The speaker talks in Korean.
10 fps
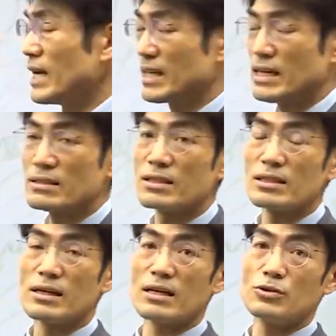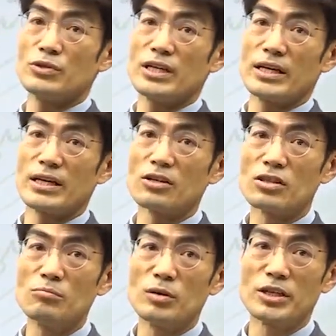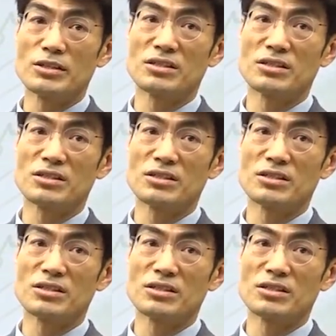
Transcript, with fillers: 해당 등기를 하기 위해 어떤 법인을